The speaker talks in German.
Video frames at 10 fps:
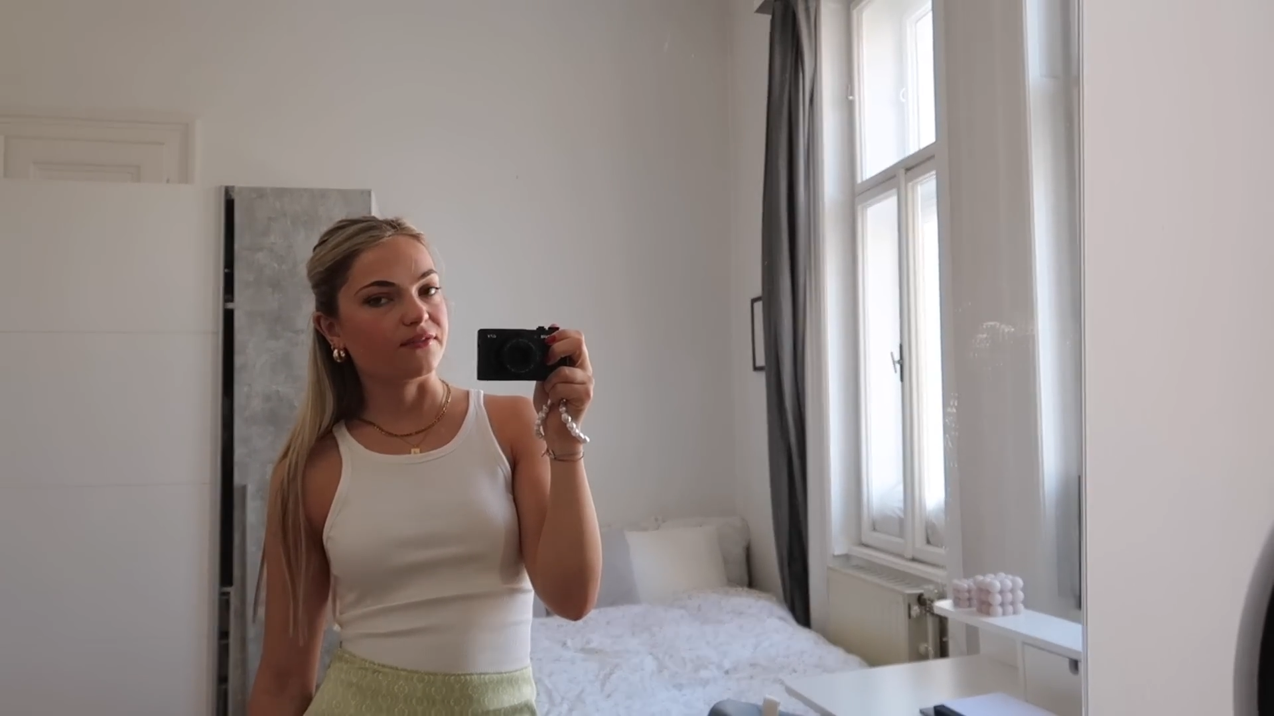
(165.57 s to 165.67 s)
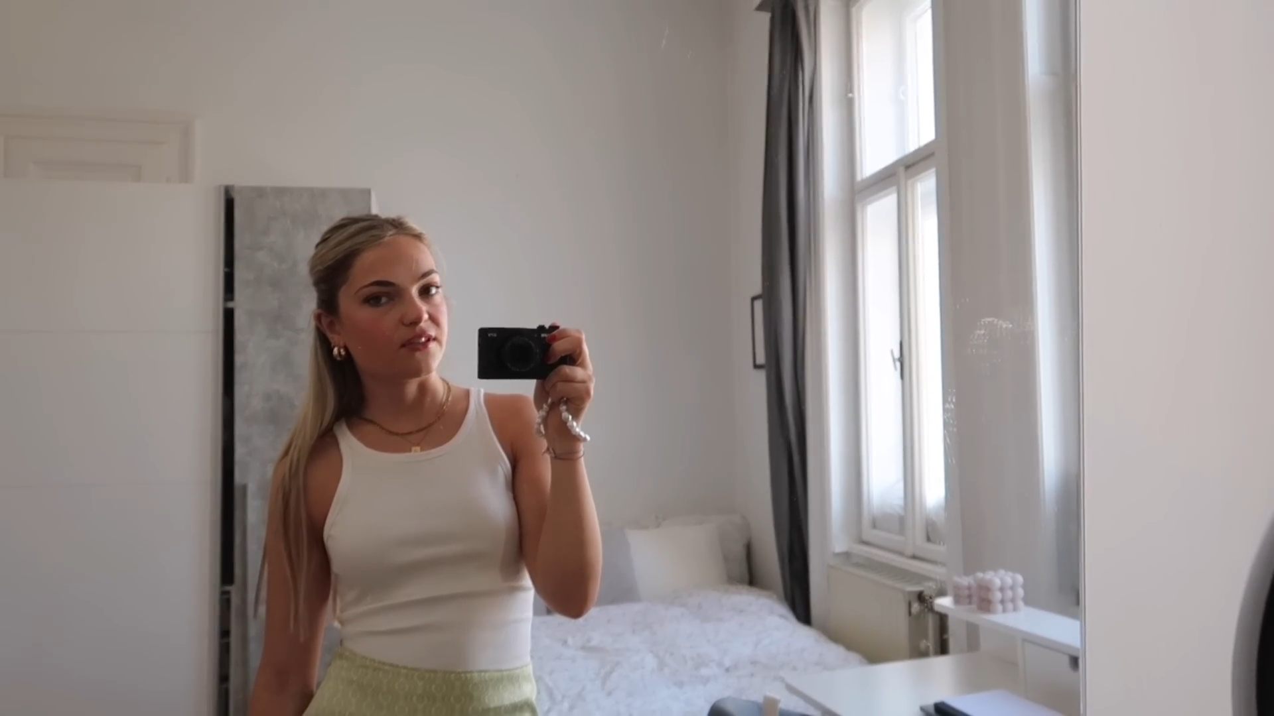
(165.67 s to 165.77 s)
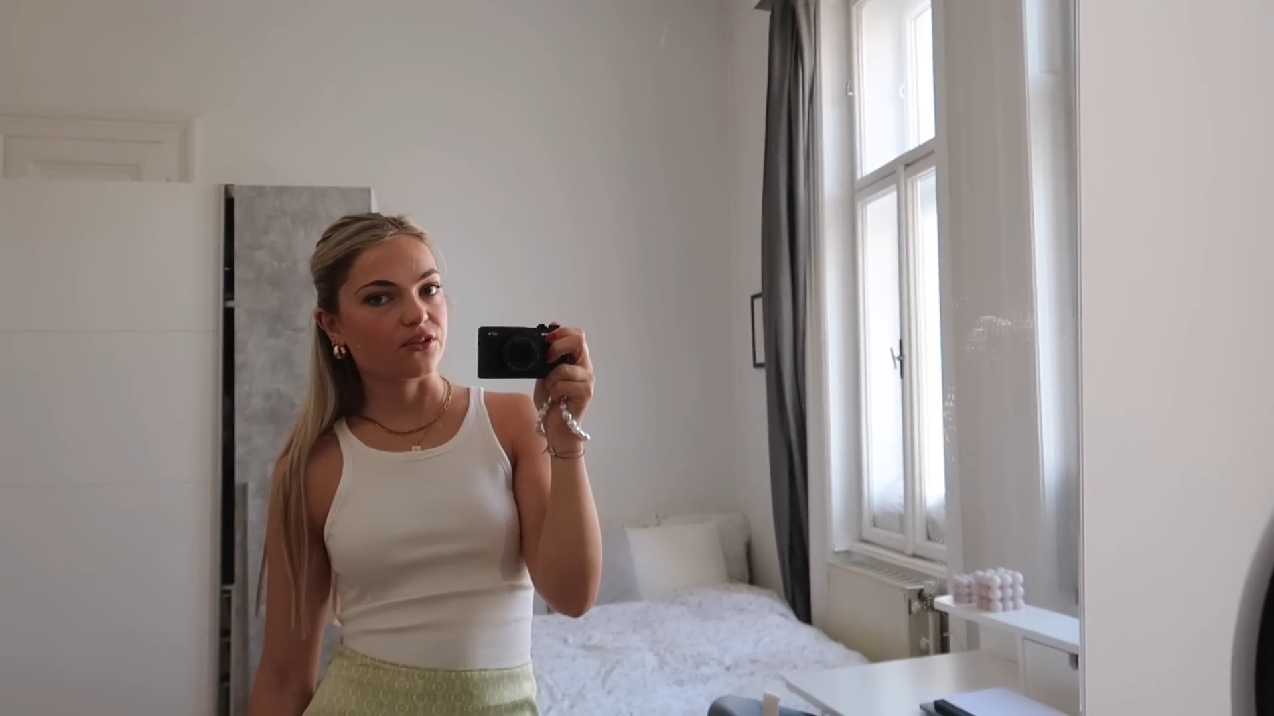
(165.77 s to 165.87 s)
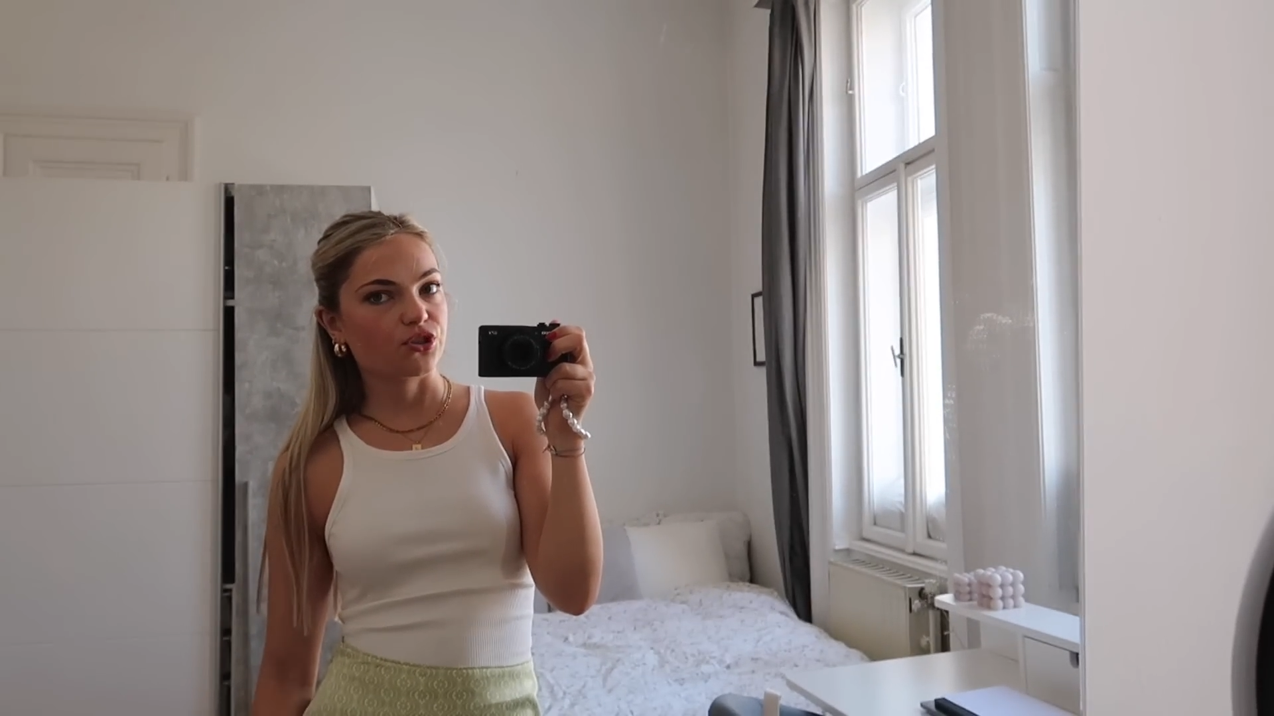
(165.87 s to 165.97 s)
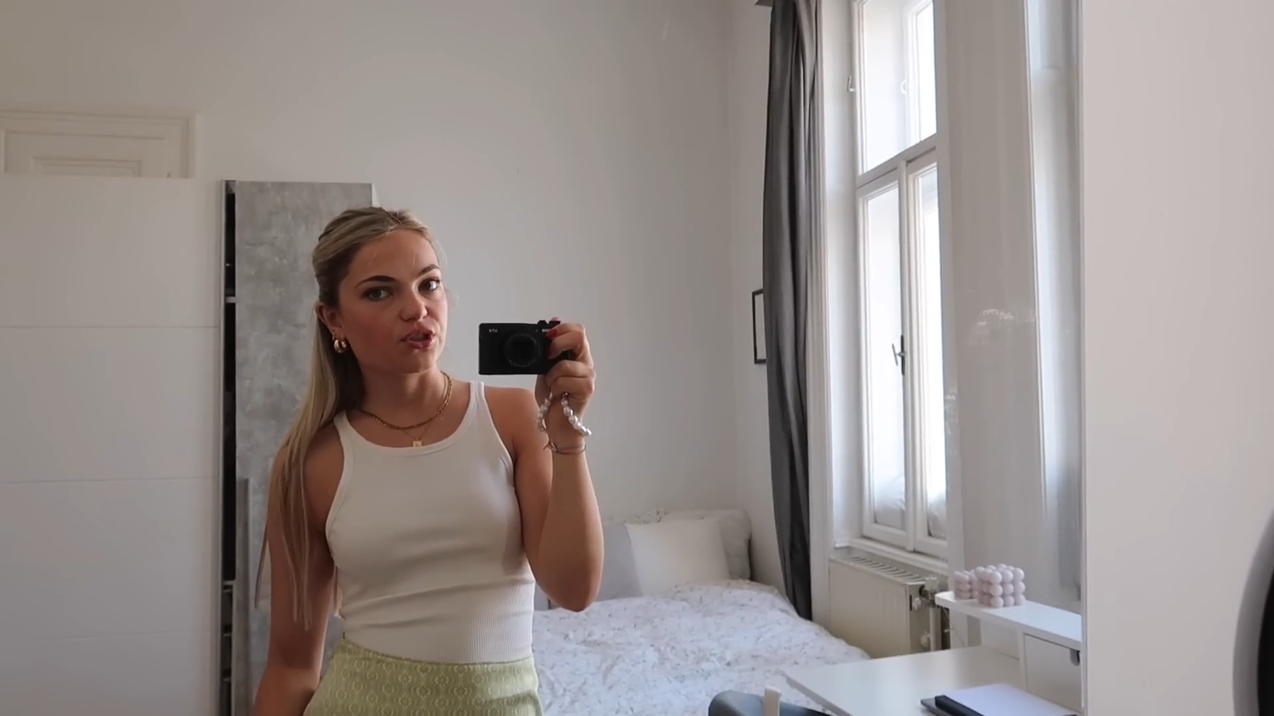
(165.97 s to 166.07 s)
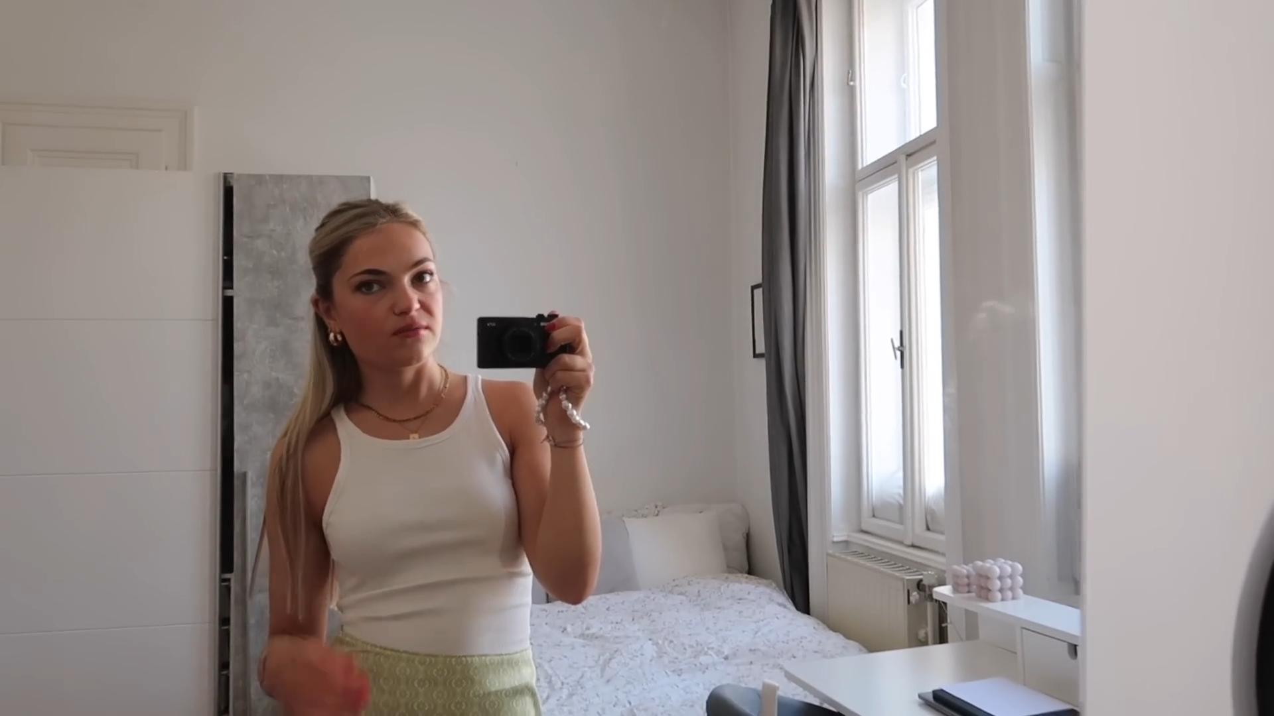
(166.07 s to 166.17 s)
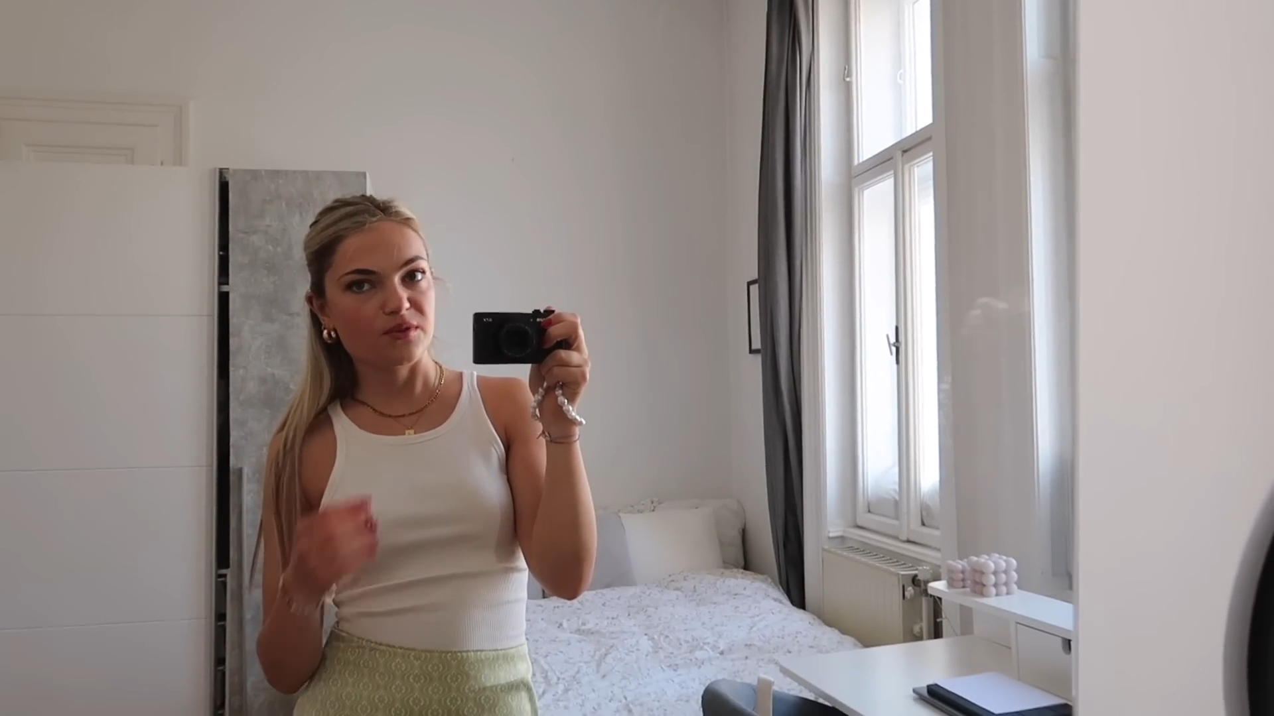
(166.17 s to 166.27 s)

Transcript: weitergeschrieben.